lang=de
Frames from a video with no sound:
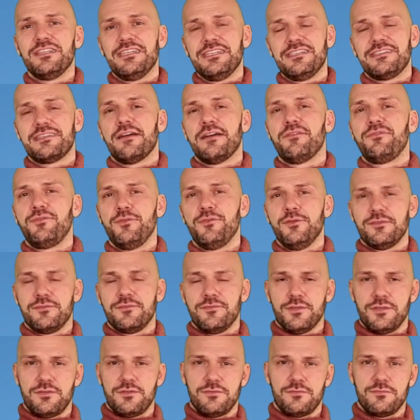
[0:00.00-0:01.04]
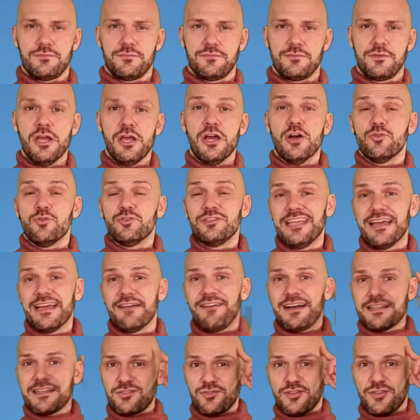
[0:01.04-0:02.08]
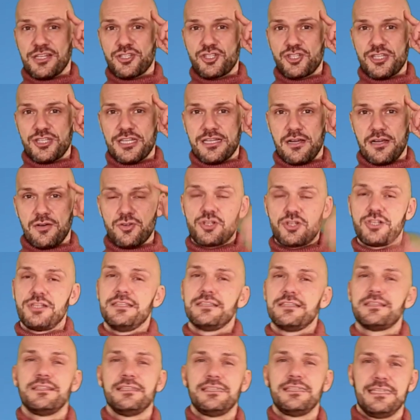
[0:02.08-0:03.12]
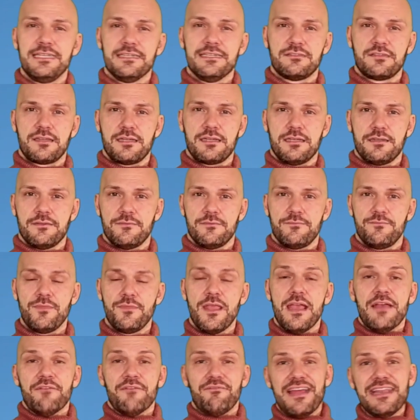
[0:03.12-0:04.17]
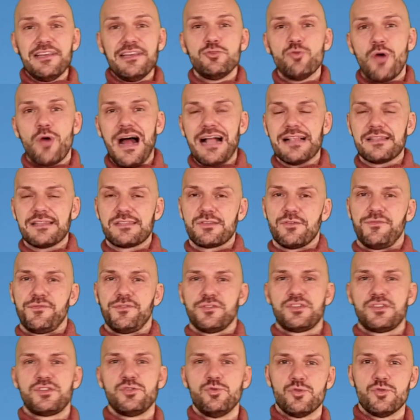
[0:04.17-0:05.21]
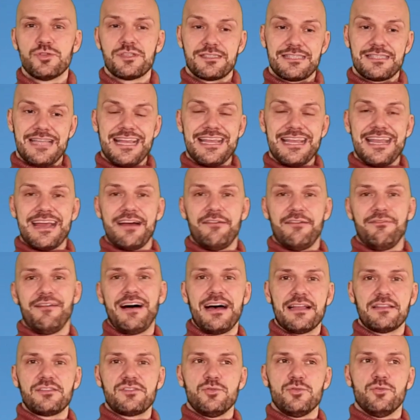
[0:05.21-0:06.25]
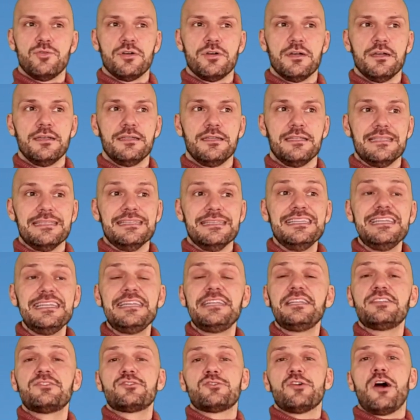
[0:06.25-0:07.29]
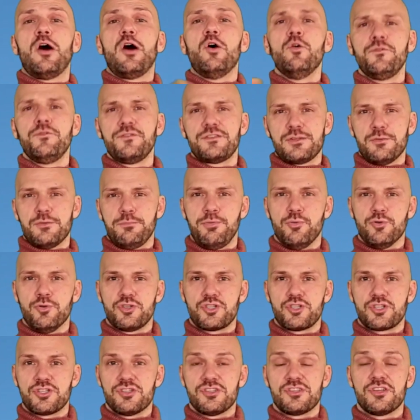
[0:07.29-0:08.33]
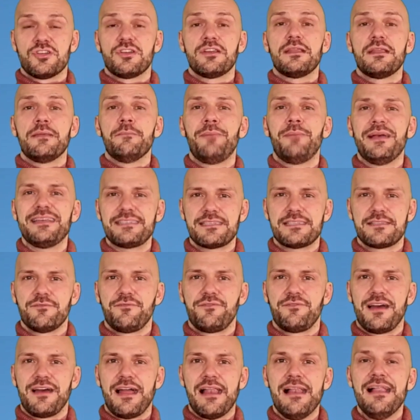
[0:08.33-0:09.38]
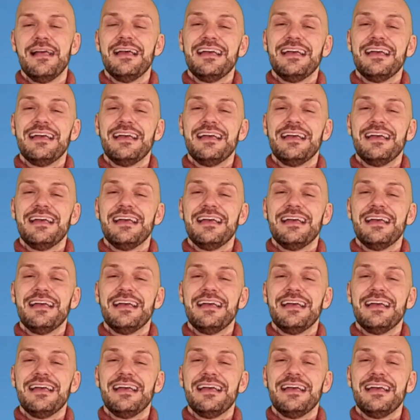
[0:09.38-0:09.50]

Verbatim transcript: nicht erfüllt wird. Und die Erwartung entsteht ausschließlich hier drin. Wenn du also versuchst, deine Erwartung nicht so aufzuputschen, sondern im besten Fall